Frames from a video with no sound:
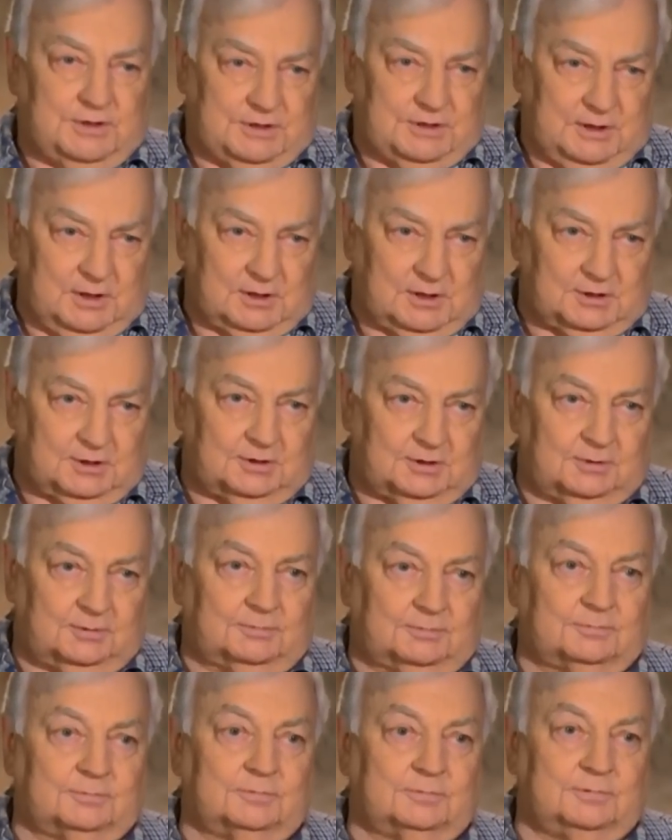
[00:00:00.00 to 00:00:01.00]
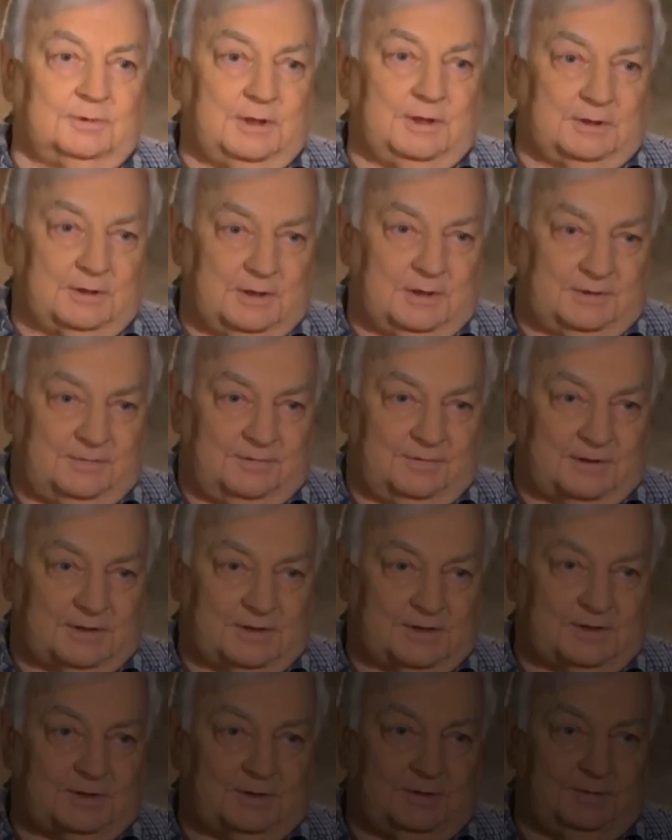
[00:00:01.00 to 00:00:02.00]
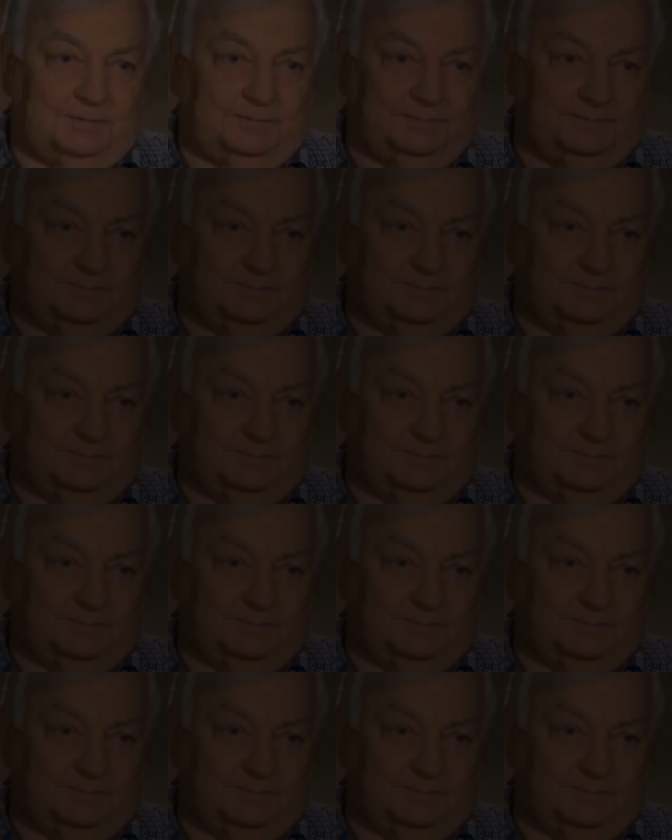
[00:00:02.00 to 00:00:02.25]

и старше лет на 20.